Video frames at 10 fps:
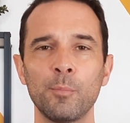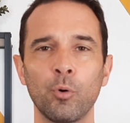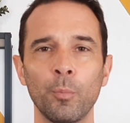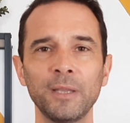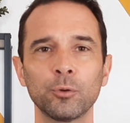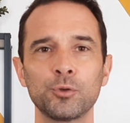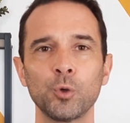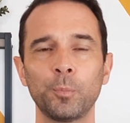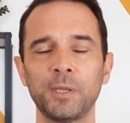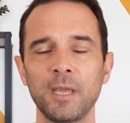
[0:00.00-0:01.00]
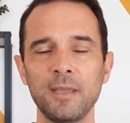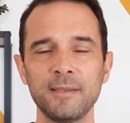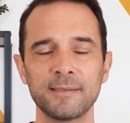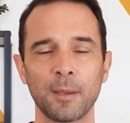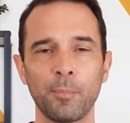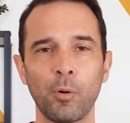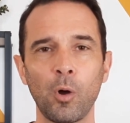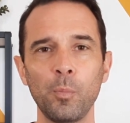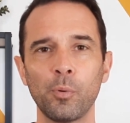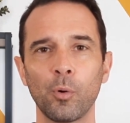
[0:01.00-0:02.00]
pour mettre sur pied sa
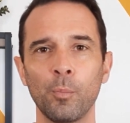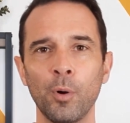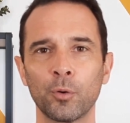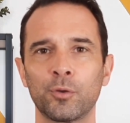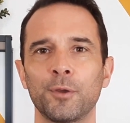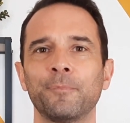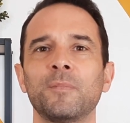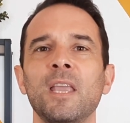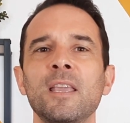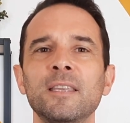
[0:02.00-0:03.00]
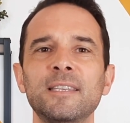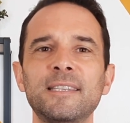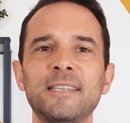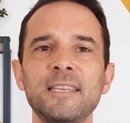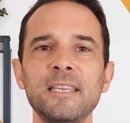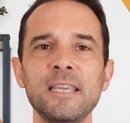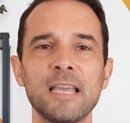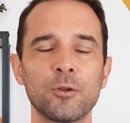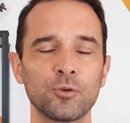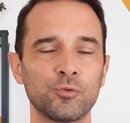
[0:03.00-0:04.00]
propre banque. Ici,
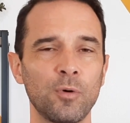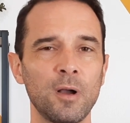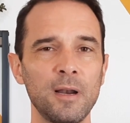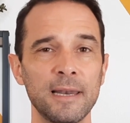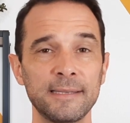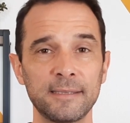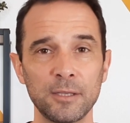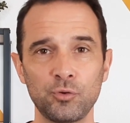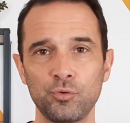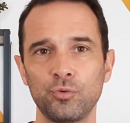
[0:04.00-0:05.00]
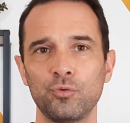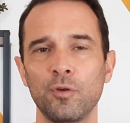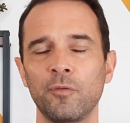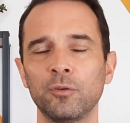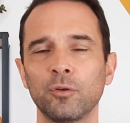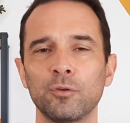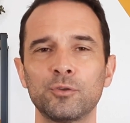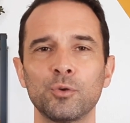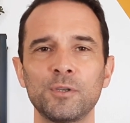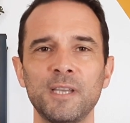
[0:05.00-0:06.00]
quels que soient les statuts de votre
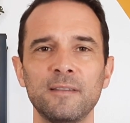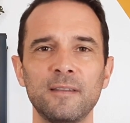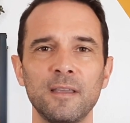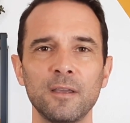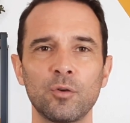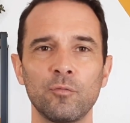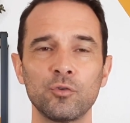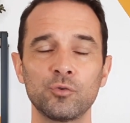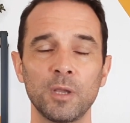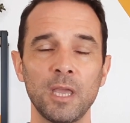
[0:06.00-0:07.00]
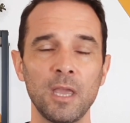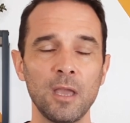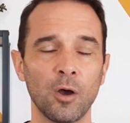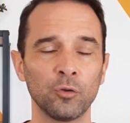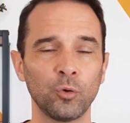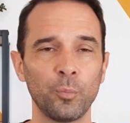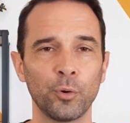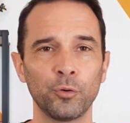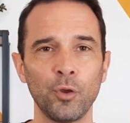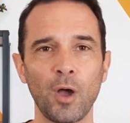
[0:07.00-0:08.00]
société, que vous soyez
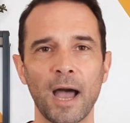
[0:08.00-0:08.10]
entrepreneur